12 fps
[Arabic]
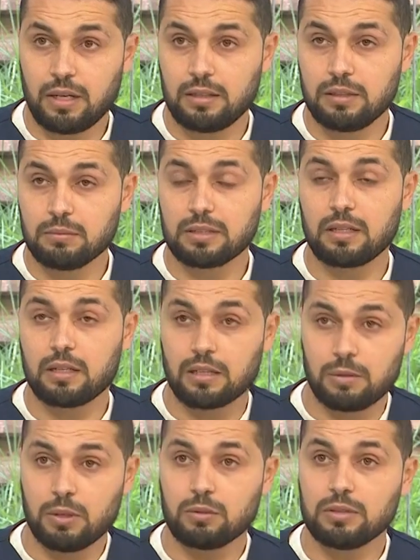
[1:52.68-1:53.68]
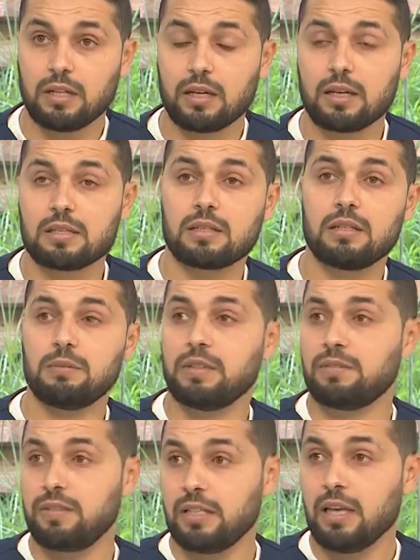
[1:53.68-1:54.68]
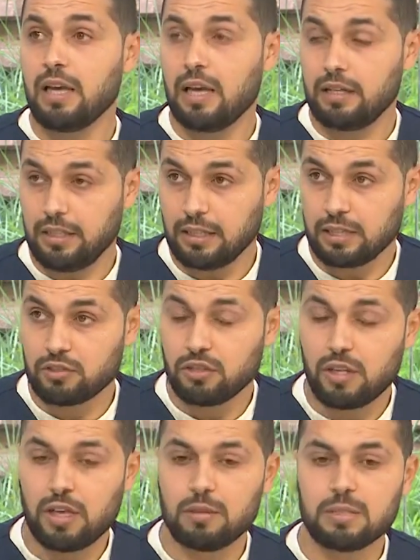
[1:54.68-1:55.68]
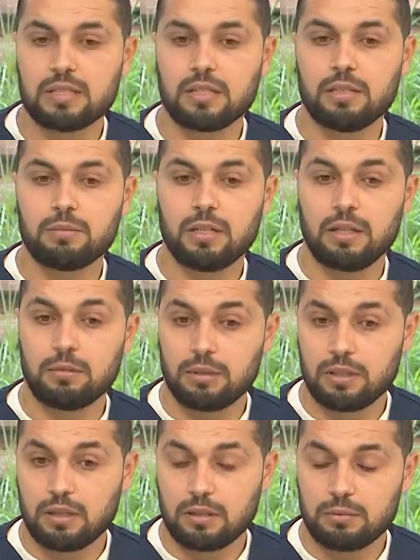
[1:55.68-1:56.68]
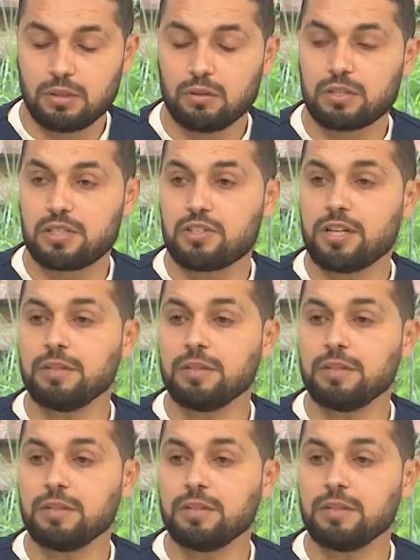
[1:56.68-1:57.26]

للمرضى كما قلنا خاصه في العلاج المنزلي بالاكسجين